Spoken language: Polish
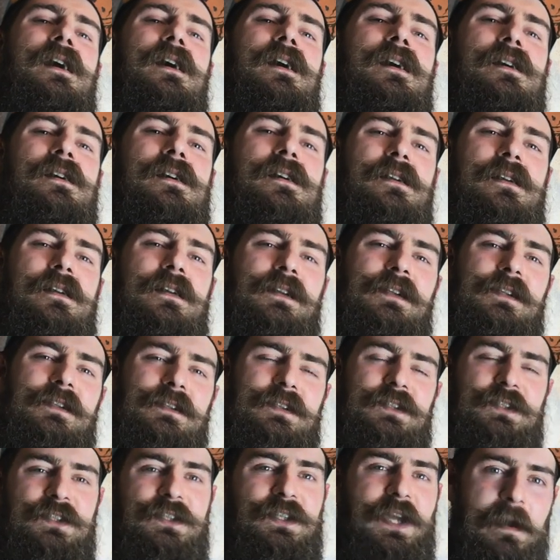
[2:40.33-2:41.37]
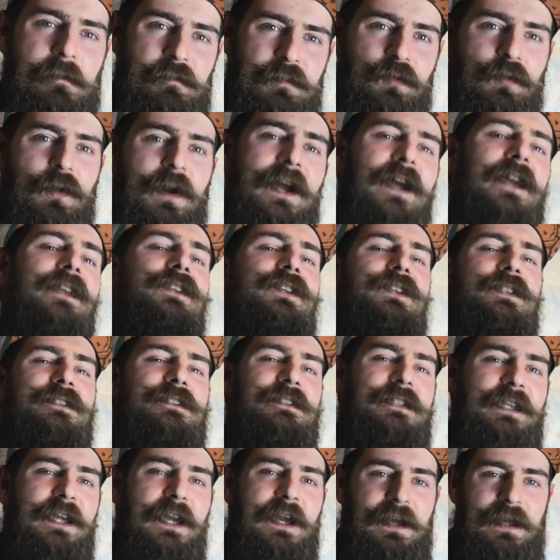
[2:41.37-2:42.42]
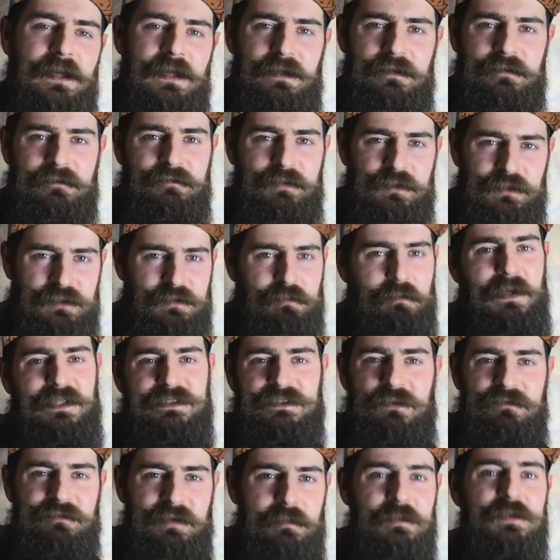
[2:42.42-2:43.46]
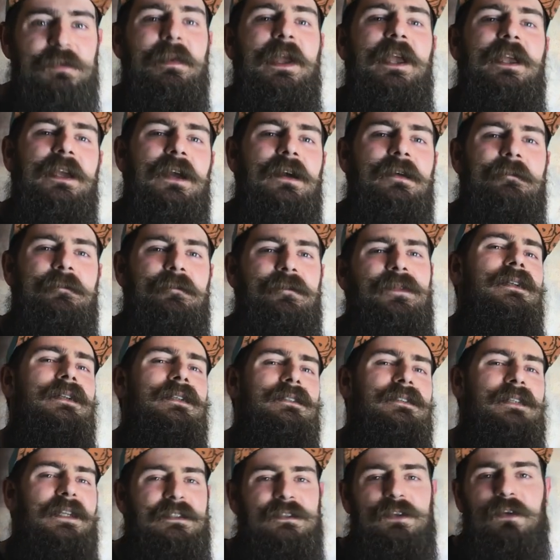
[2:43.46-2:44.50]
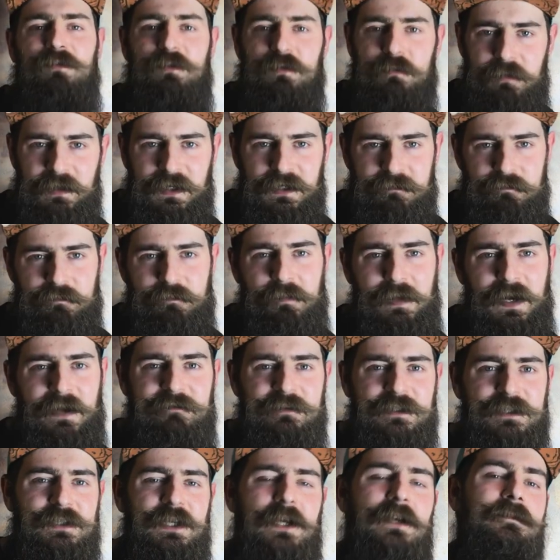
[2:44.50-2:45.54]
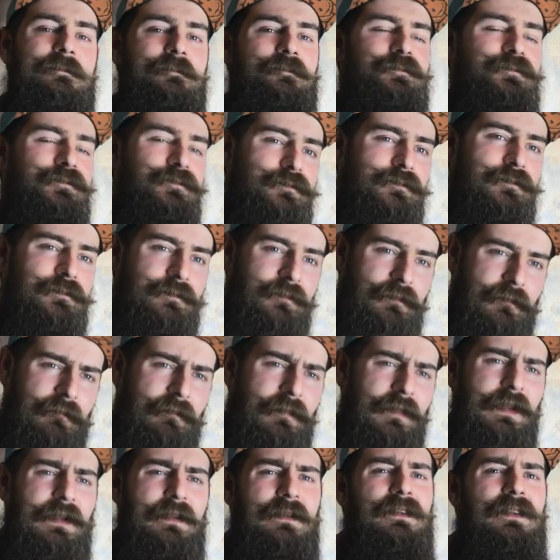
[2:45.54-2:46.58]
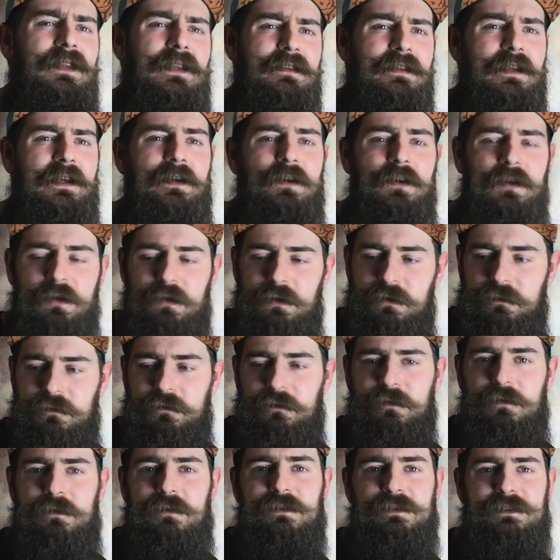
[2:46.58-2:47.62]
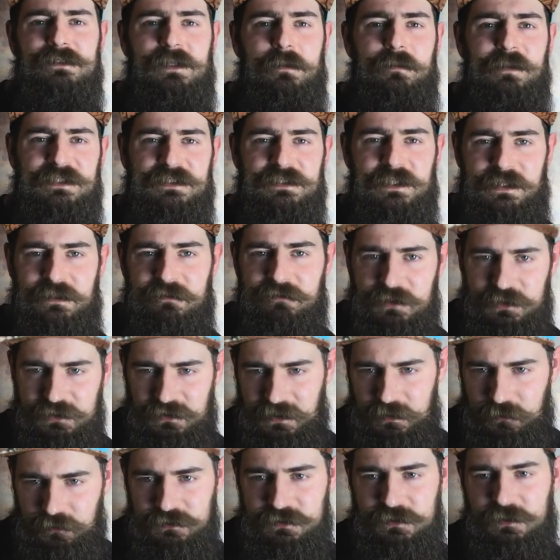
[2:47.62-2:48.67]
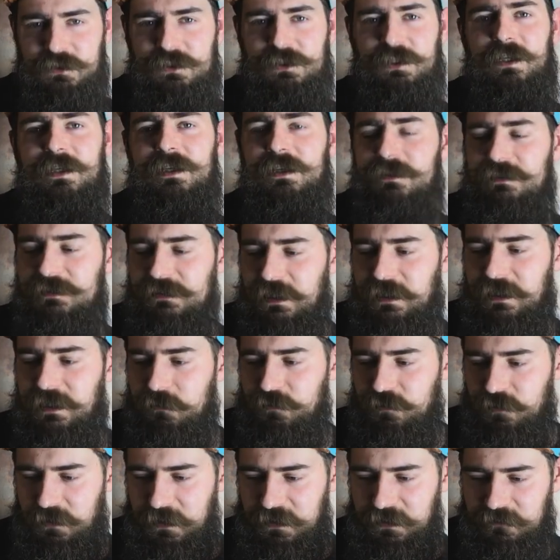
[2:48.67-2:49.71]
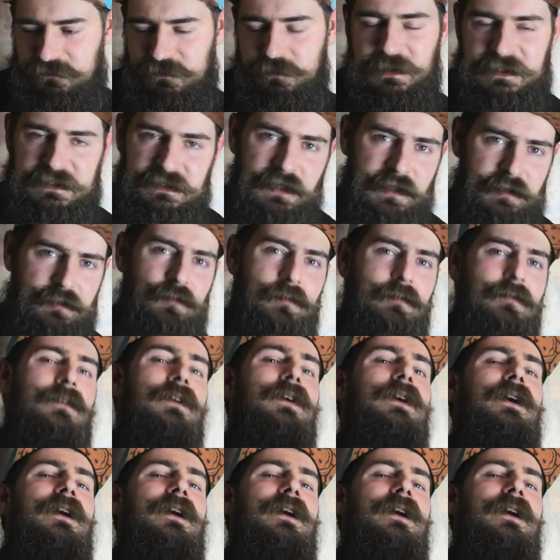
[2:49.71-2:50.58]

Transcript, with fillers: e, ciepłe, niskie, wręcz basowe brzmienie. Saksofon pra tak prawie, że. Dlatego zamiast nagrywać to akustycznie, zagram tutaj na wzmacniaczu.